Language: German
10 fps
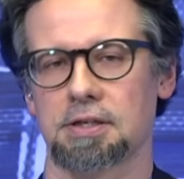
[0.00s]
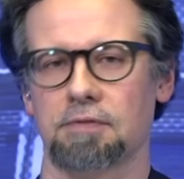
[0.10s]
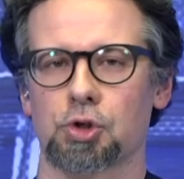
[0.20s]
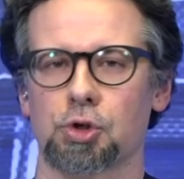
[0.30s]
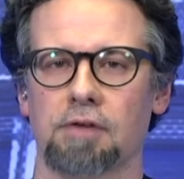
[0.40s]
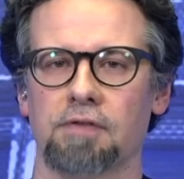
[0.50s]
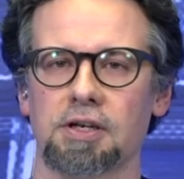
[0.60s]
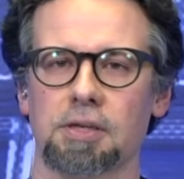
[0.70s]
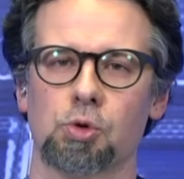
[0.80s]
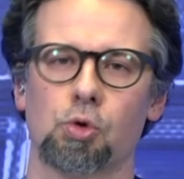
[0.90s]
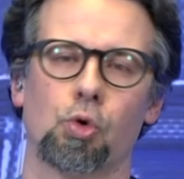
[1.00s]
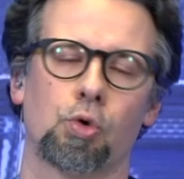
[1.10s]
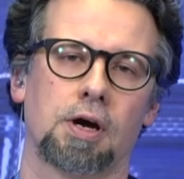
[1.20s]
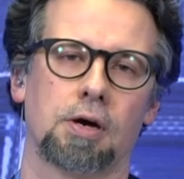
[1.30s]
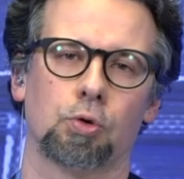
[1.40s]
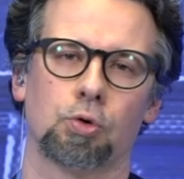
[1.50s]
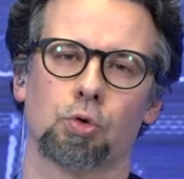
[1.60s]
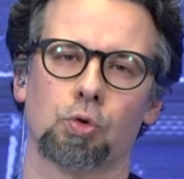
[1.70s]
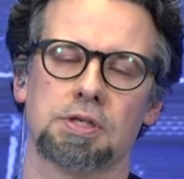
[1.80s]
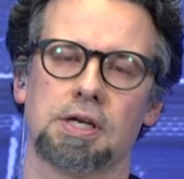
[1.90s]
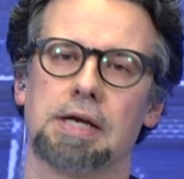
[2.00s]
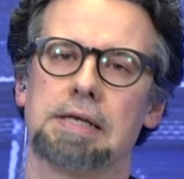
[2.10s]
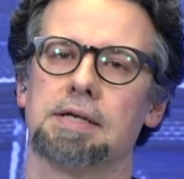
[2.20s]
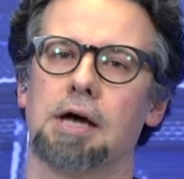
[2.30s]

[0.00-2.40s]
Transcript: die wir schon erwähnt haben, Corona und Russland,